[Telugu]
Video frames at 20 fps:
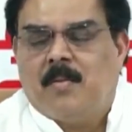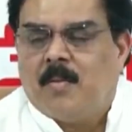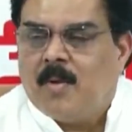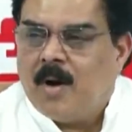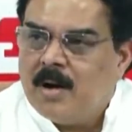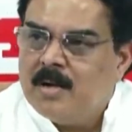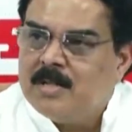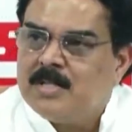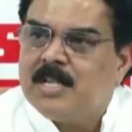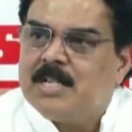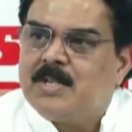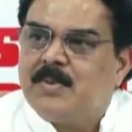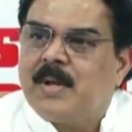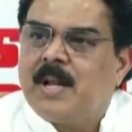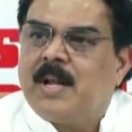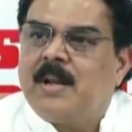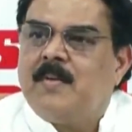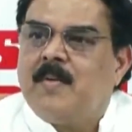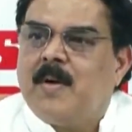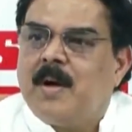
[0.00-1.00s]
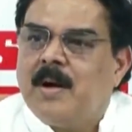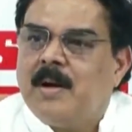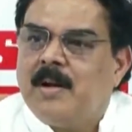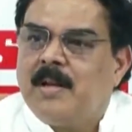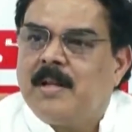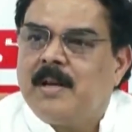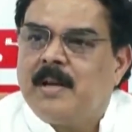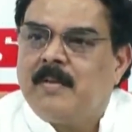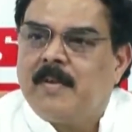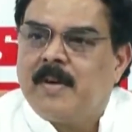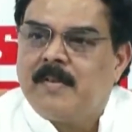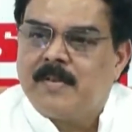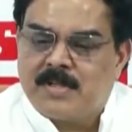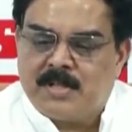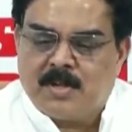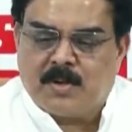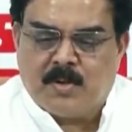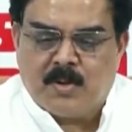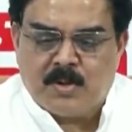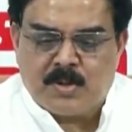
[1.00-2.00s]
వార్డు సచివాలయాల వాలంటీర్ల
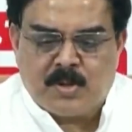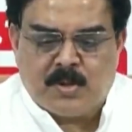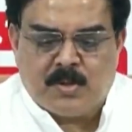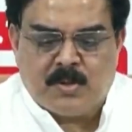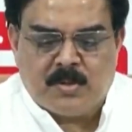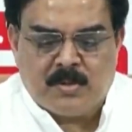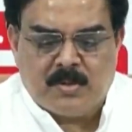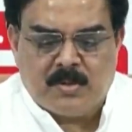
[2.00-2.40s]
వ్యవస్థ కోసం